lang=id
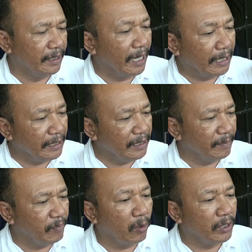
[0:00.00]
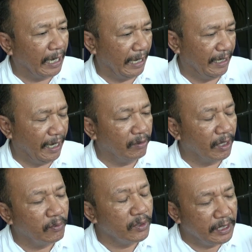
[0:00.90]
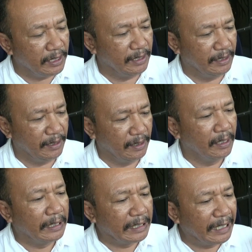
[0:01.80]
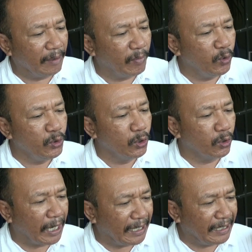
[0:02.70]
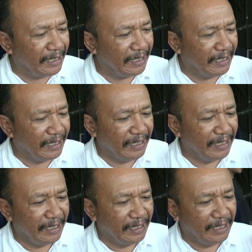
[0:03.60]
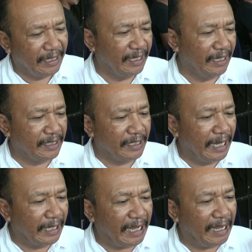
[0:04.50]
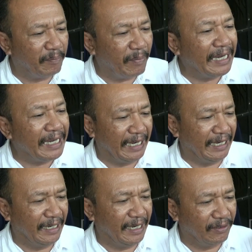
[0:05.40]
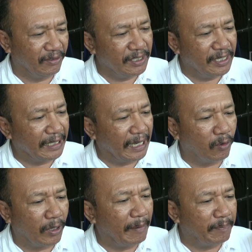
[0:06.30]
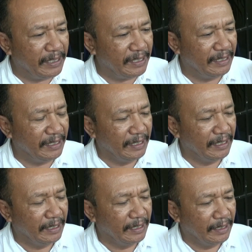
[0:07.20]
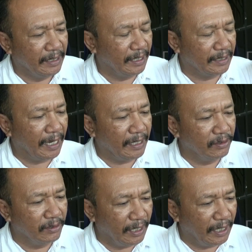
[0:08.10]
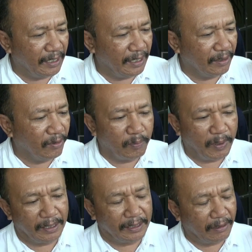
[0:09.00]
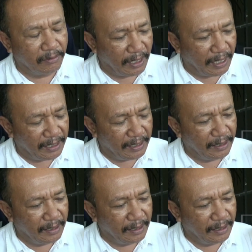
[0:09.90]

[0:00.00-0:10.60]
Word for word: dari Polda, anggota polisi dengan menunjukkan eh, senjata mainan atau senjata korek api. Eh, selanjutnya korban ketakutan